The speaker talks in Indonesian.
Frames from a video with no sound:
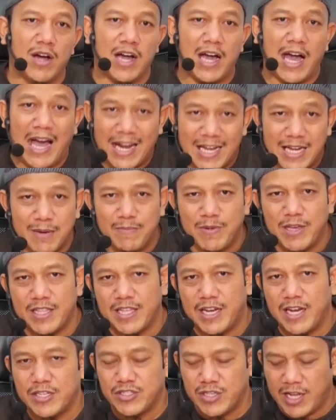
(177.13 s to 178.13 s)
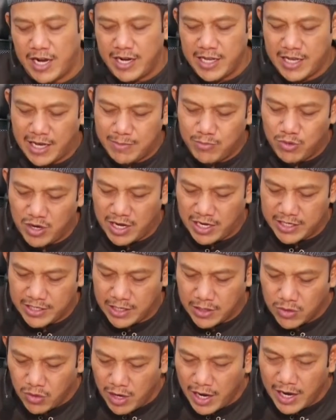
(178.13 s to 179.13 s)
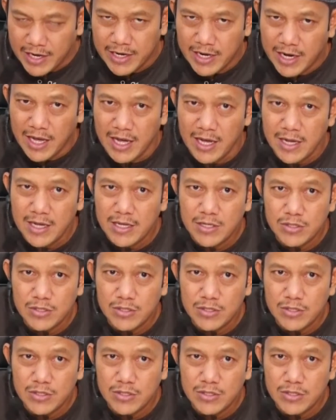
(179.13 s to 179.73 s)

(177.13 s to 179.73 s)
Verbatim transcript: adab kita dan syarat dikabulkannya doa adalah